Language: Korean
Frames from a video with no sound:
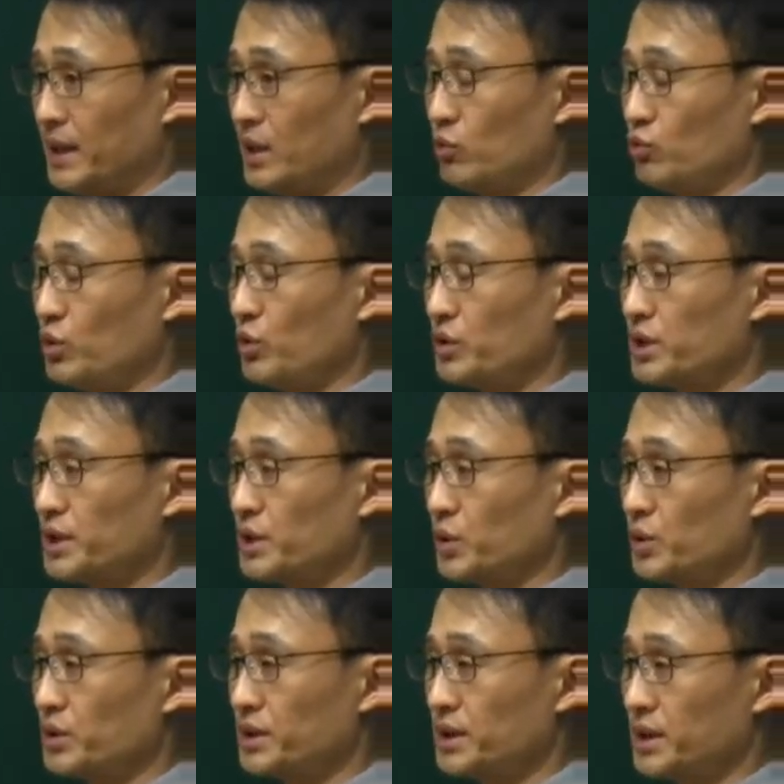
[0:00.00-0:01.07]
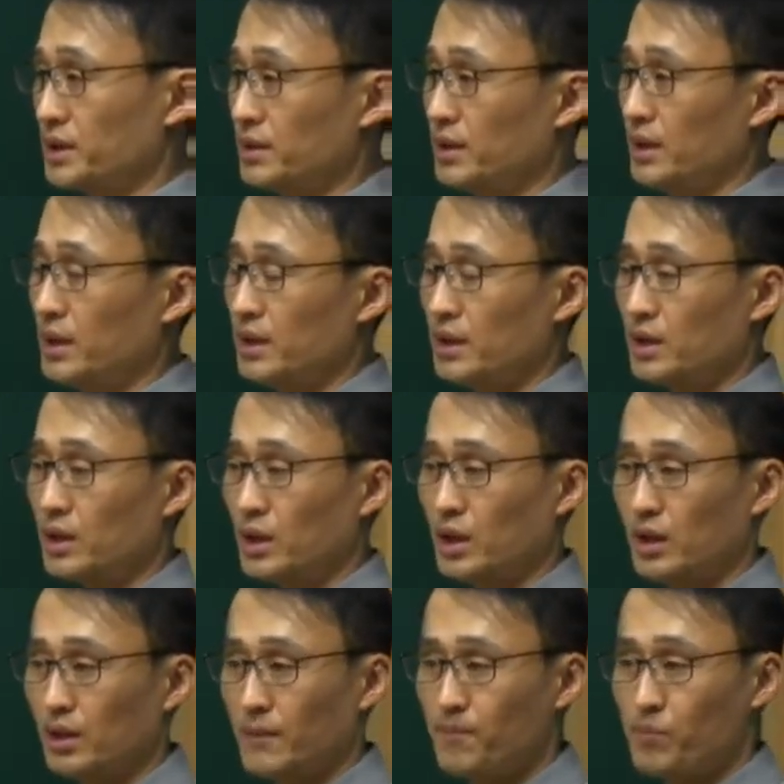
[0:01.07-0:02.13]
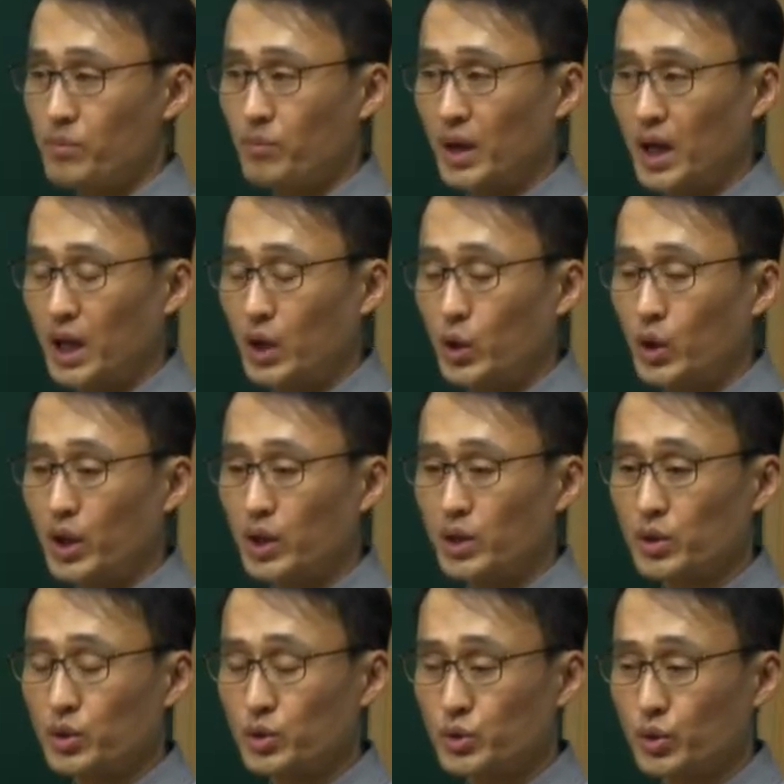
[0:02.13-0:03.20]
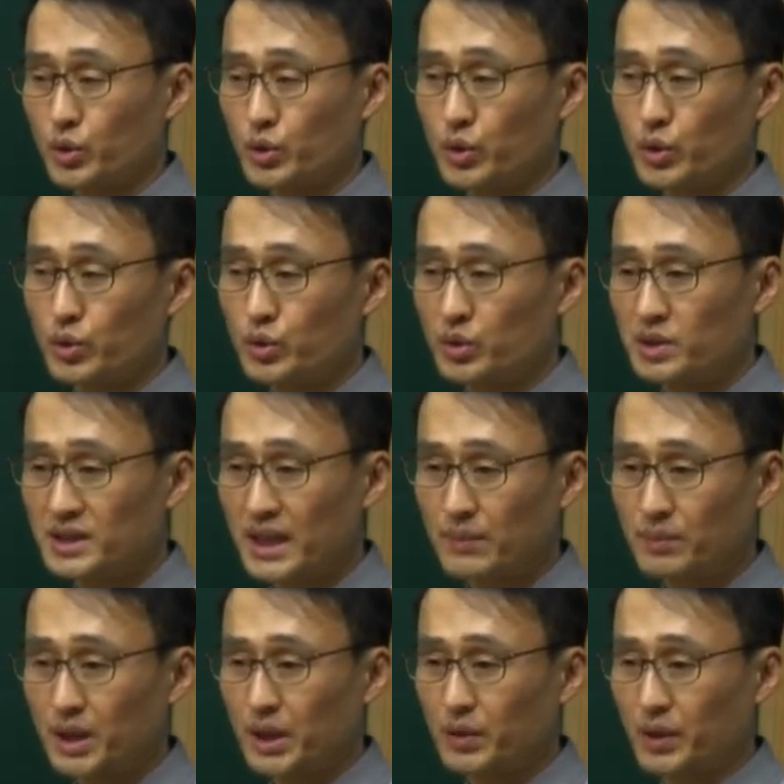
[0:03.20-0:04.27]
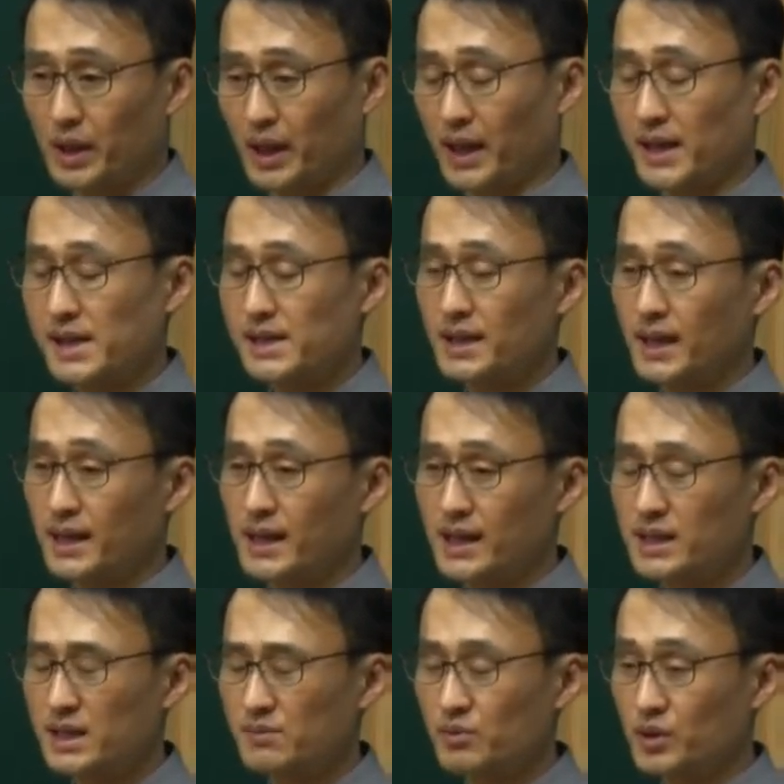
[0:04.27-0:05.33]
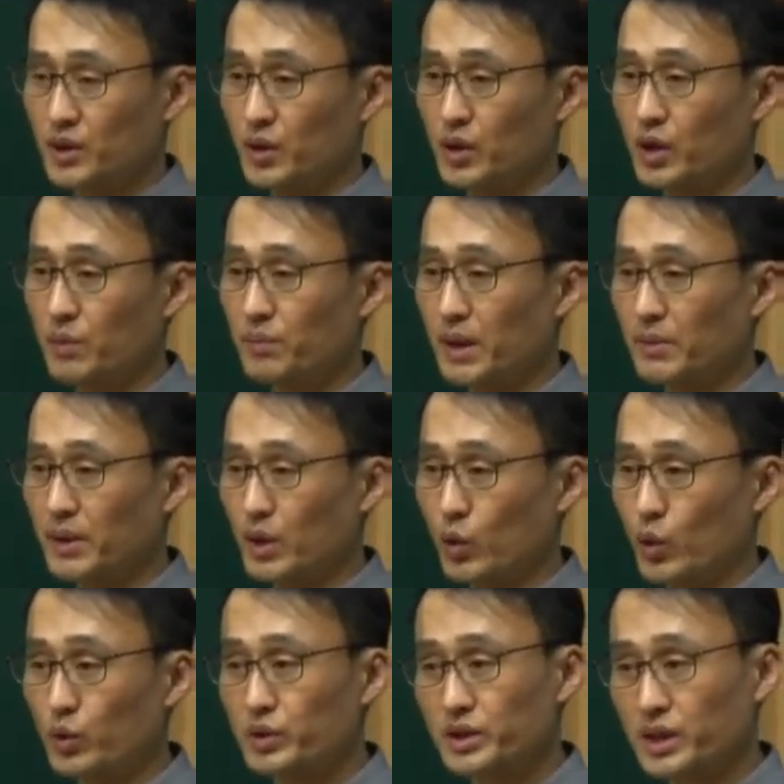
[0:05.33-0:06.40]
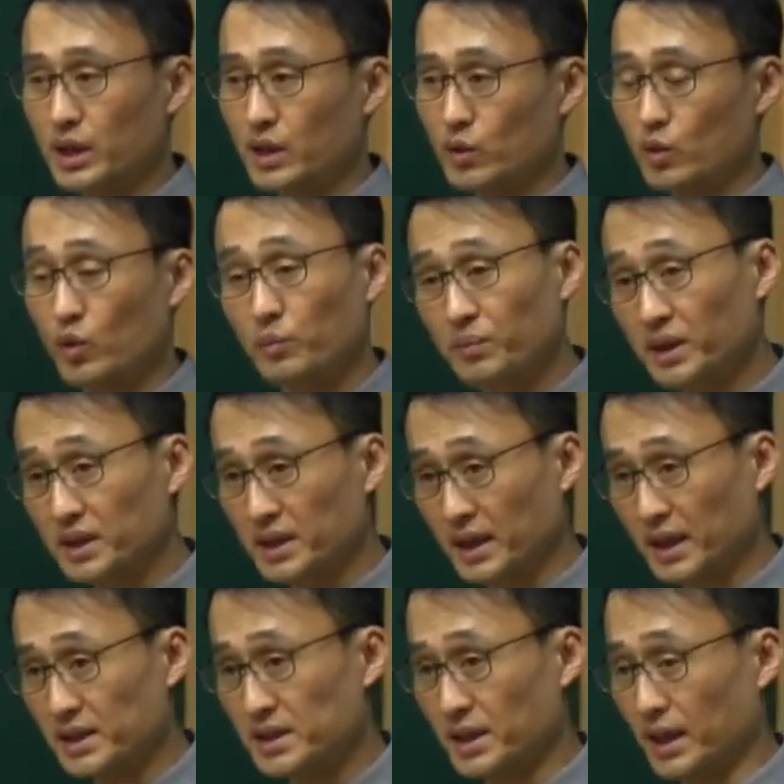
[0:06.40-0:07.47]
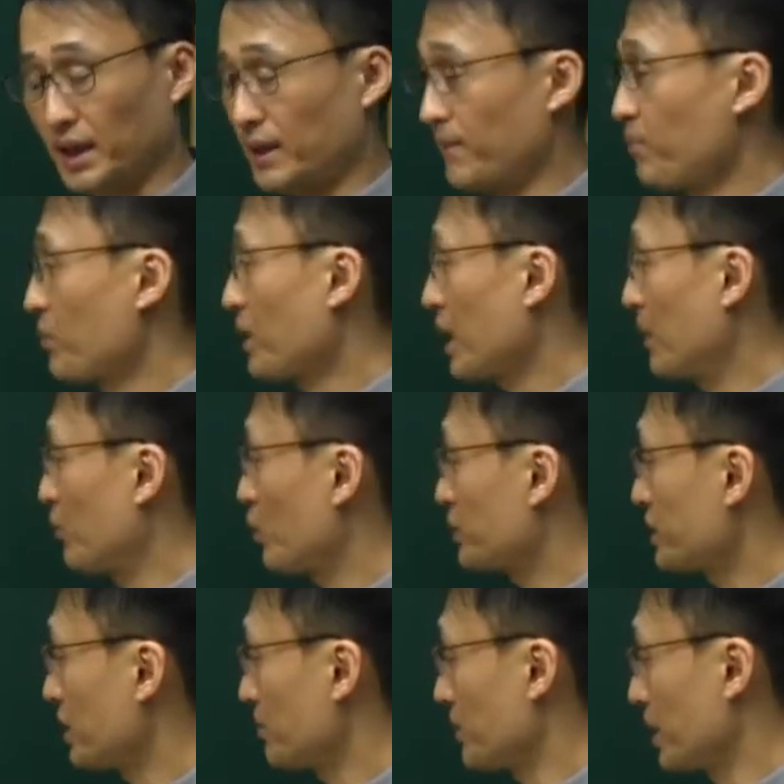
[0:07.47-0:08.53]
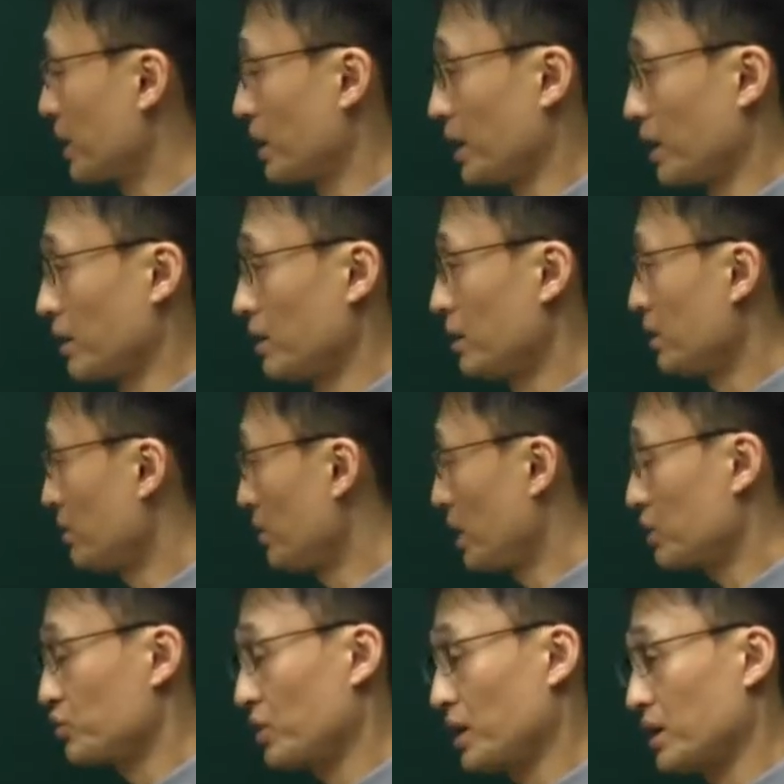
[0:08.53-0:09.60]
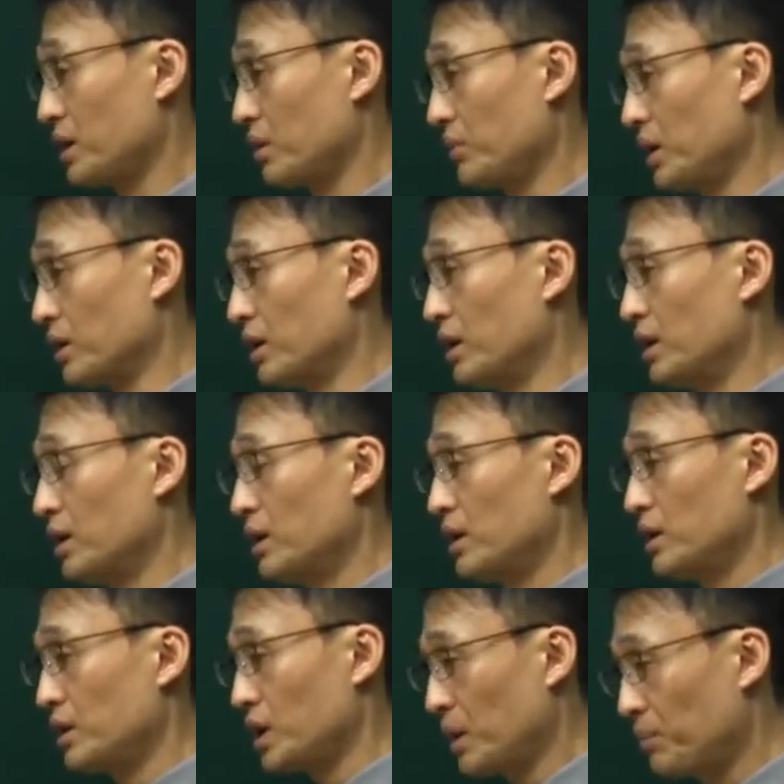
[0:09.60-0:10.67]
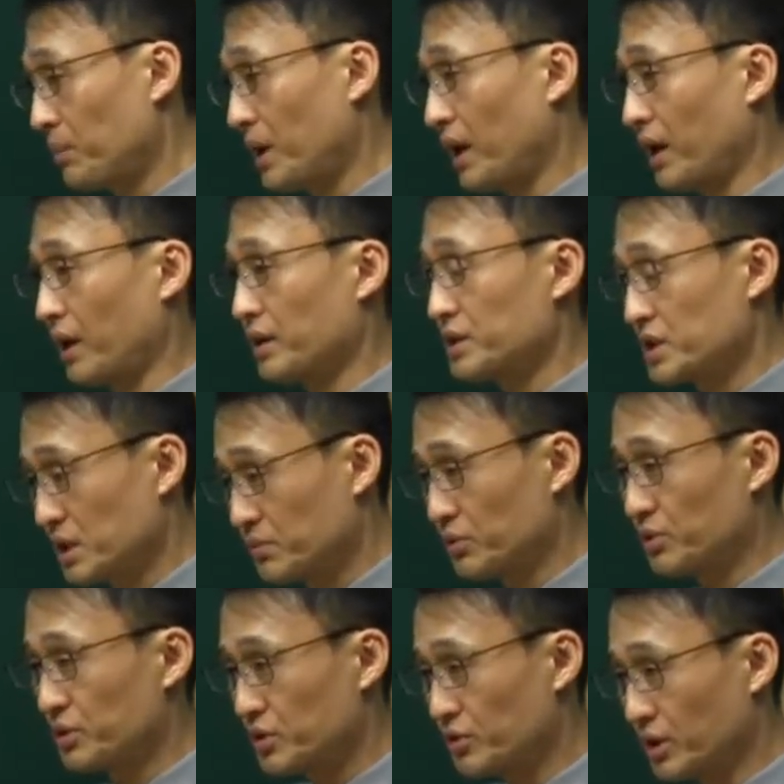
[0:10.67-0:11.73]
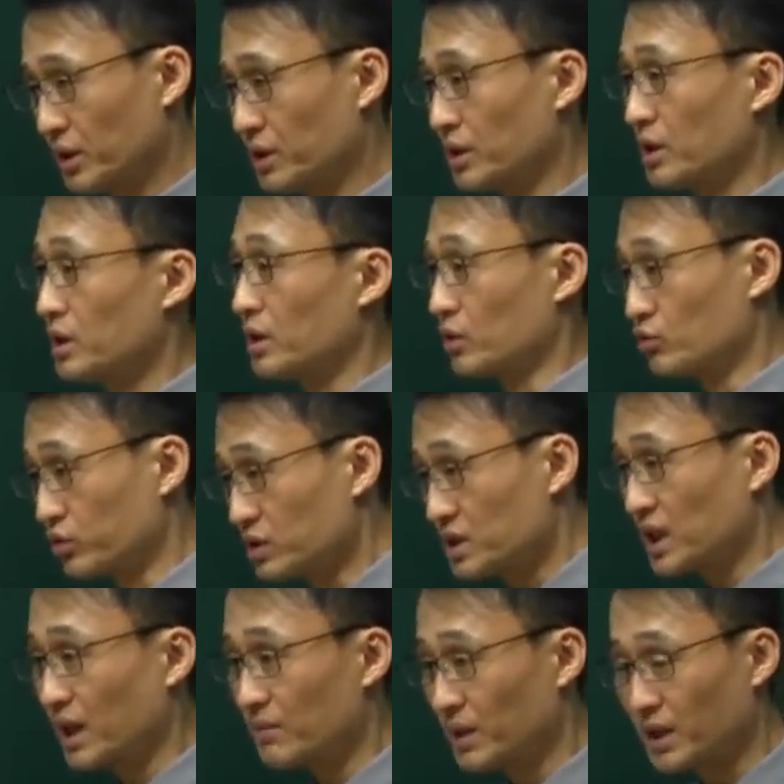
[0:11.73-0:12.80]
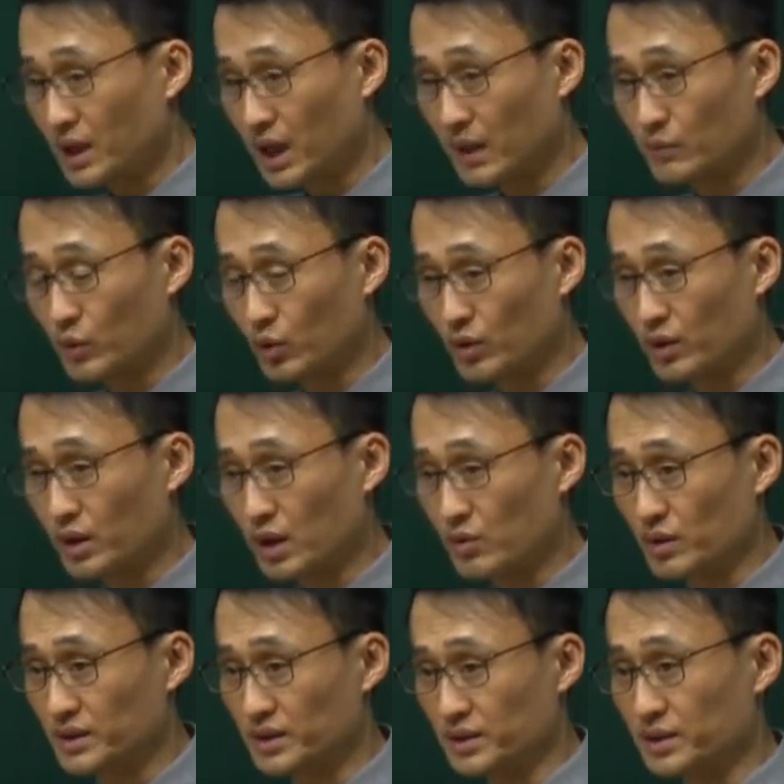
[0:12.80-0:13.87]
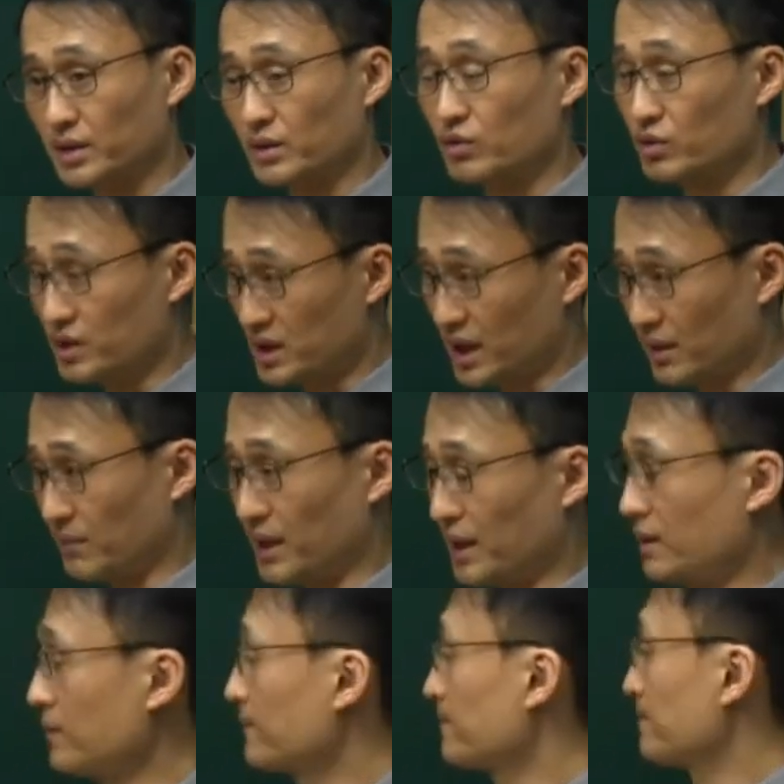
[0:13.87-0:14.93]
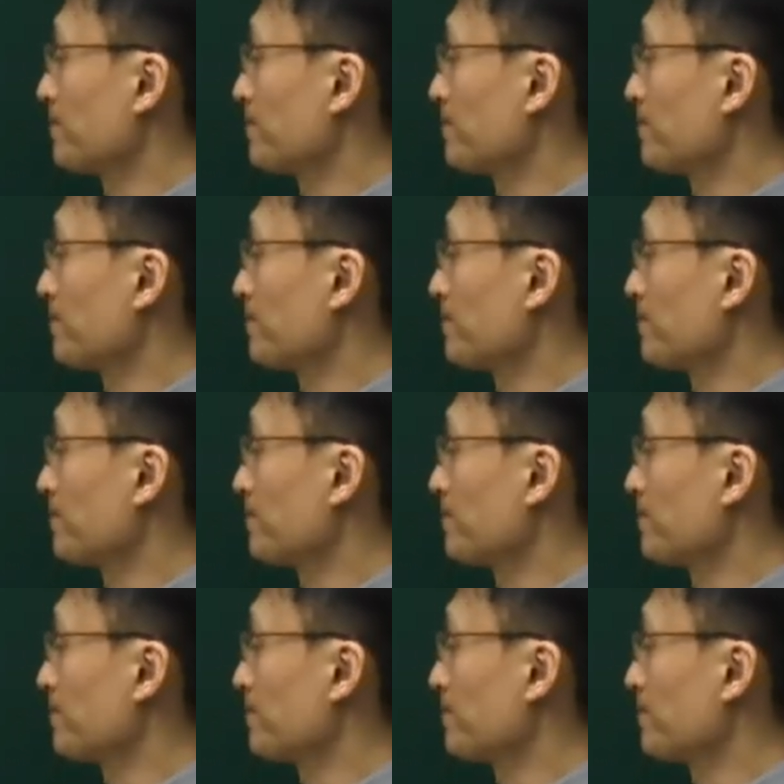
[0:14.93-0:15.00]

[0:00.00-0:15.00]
운용 실적 공시는 매 회계년도 종료 후 3개월 이내 일간 신문 또는 협회에 공시하고 홈페이지에 게시해라. 감독상 명령. 이거 뭐가 중요했냐면 협회 지부주에는 국장만 감독권을 갖고 있었어. 국장만.